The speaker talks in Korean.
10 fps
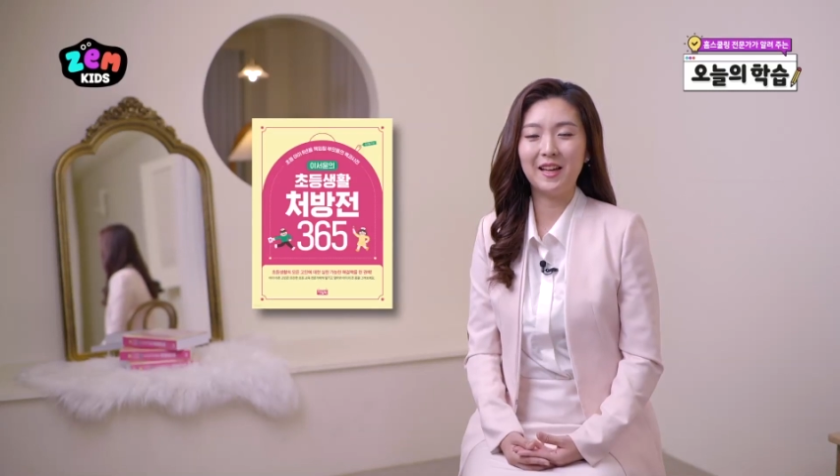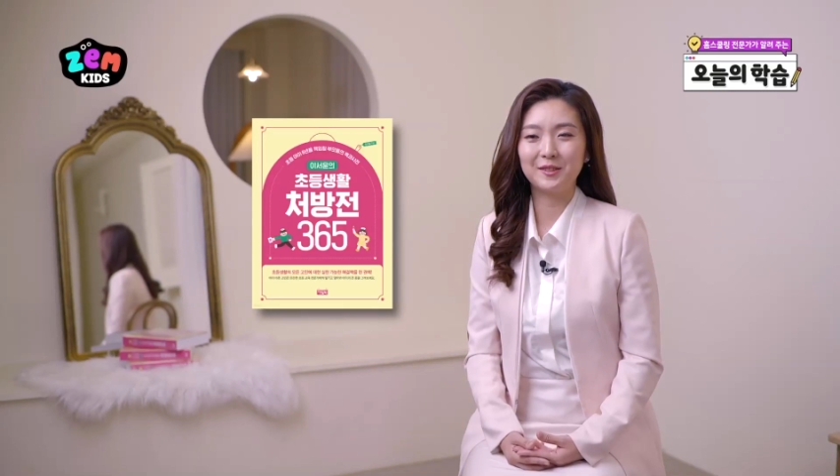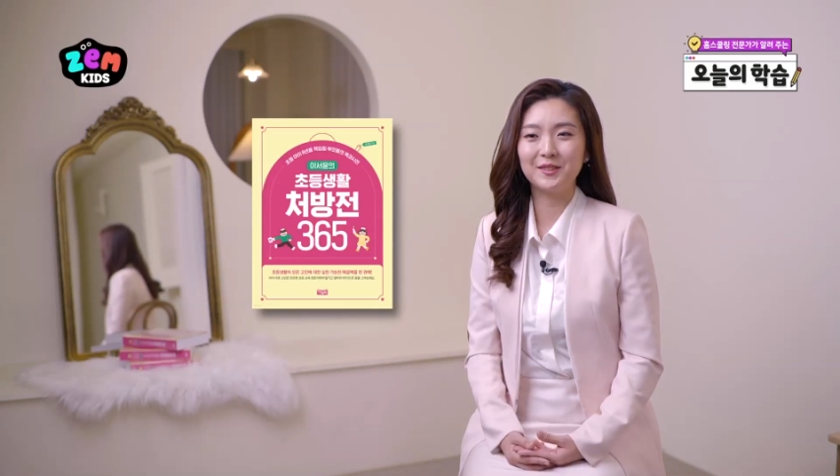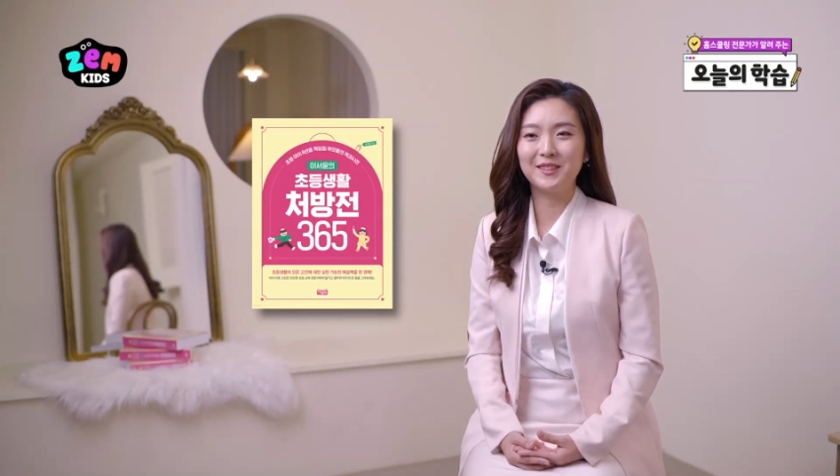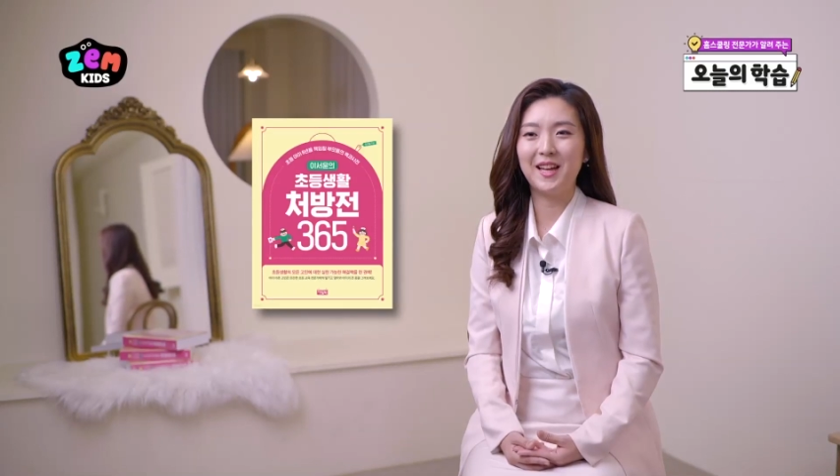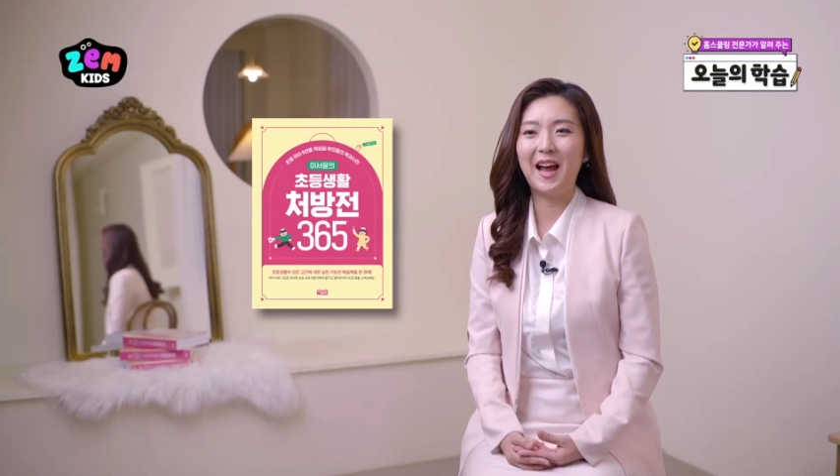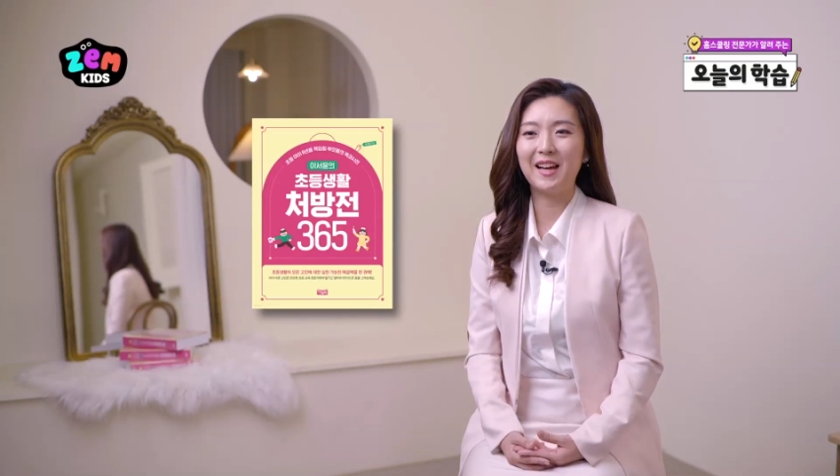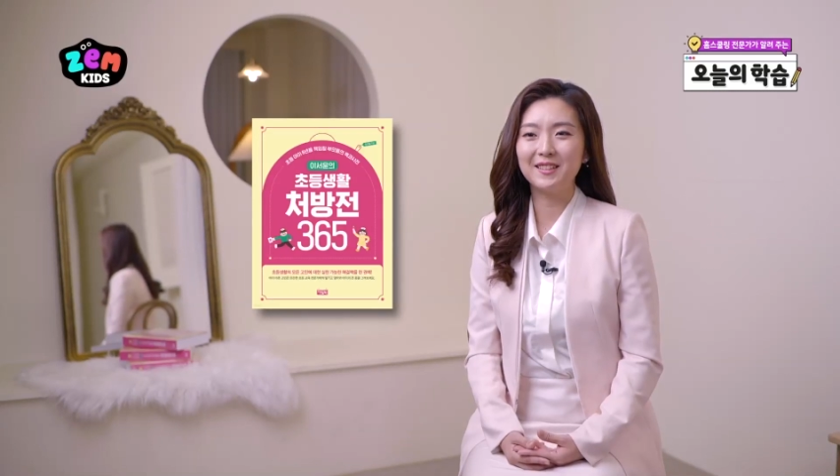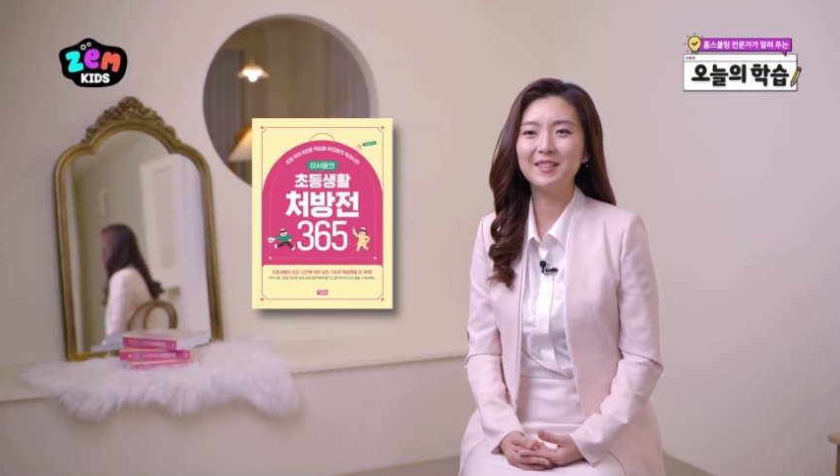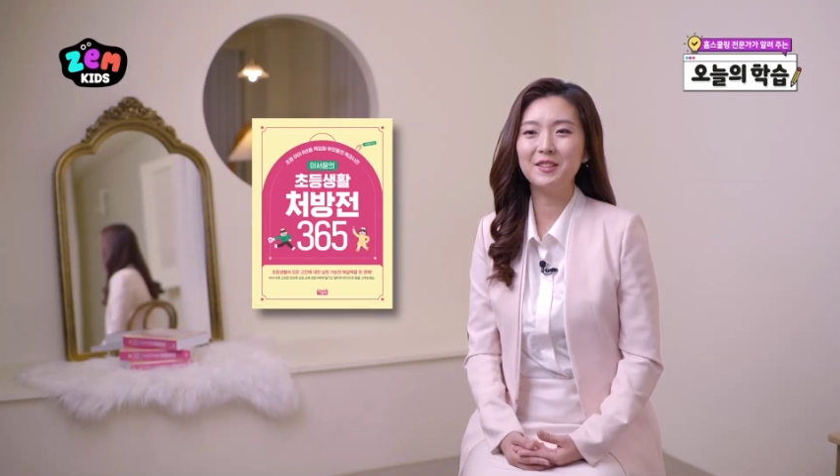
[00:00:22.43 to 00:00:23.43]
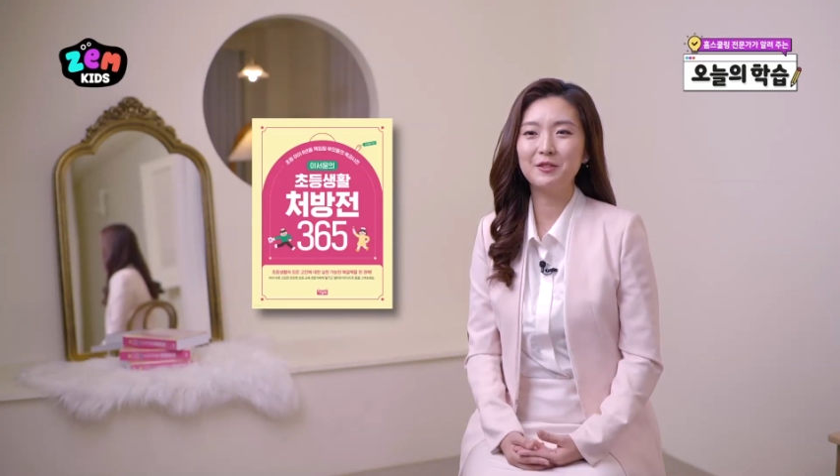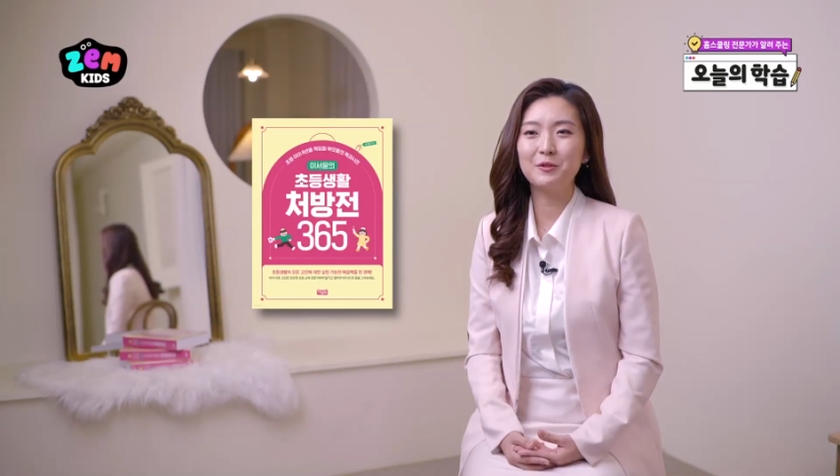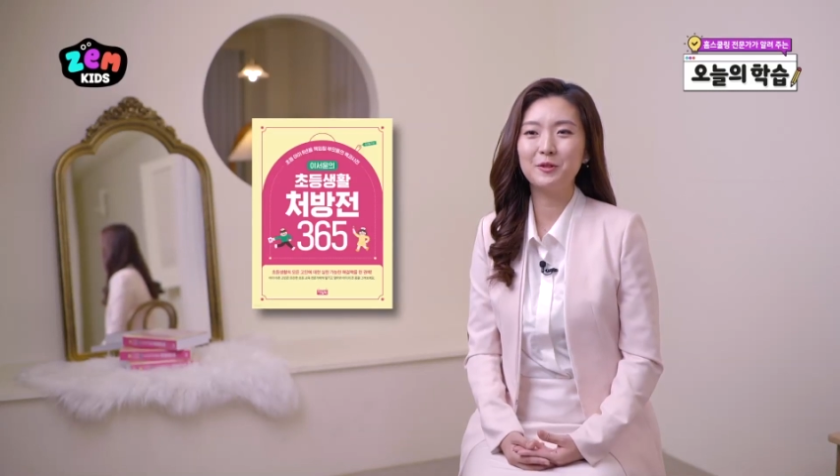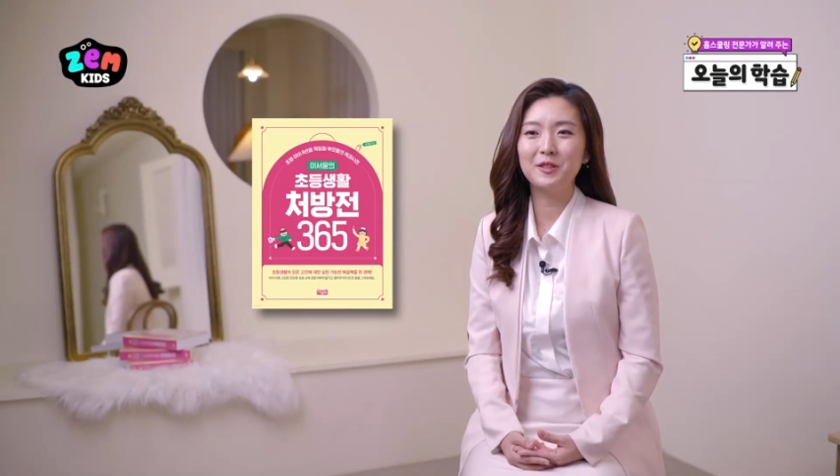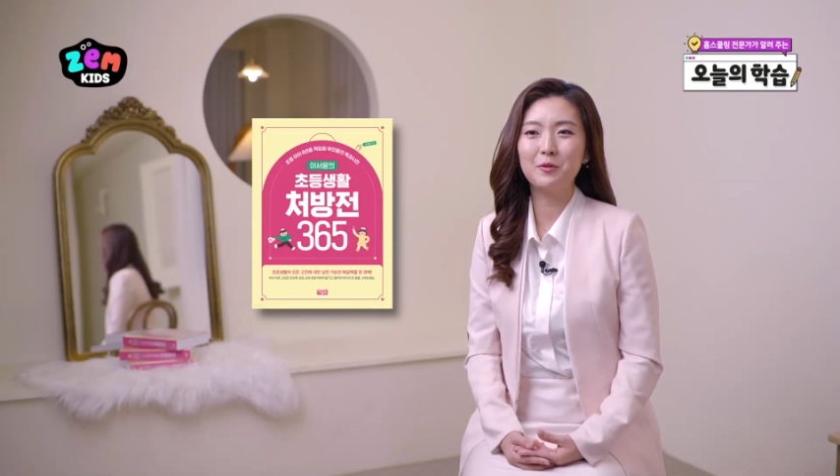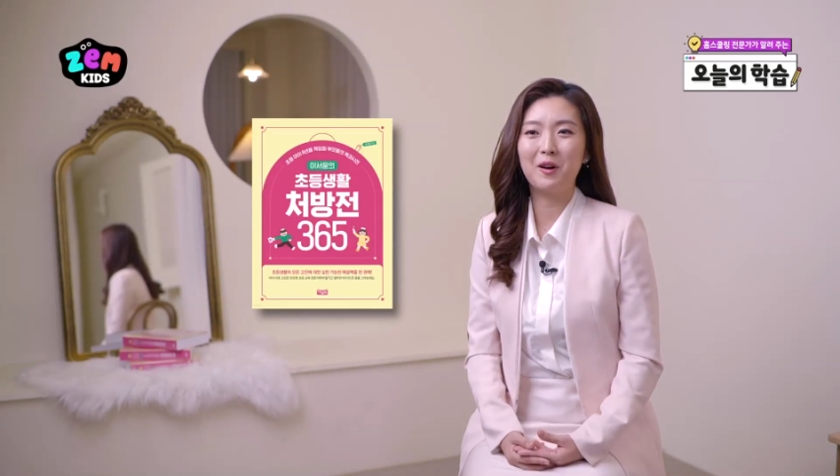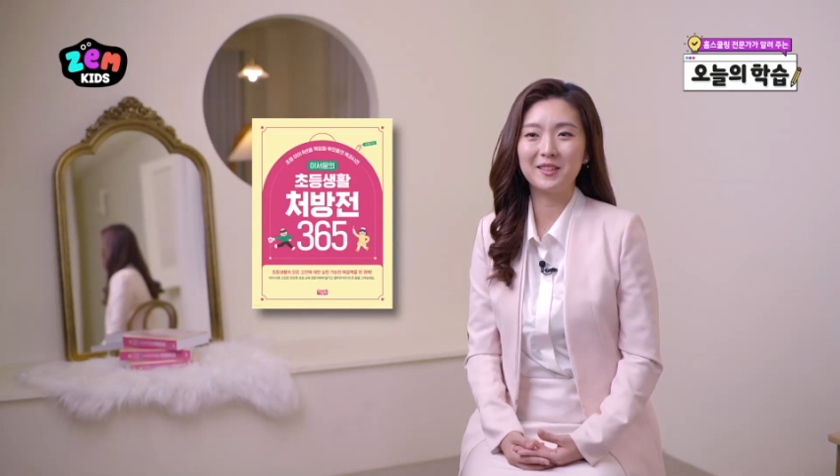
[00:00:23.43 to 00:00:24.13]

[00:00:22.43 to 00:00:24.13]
다살 아들을 키우고 있는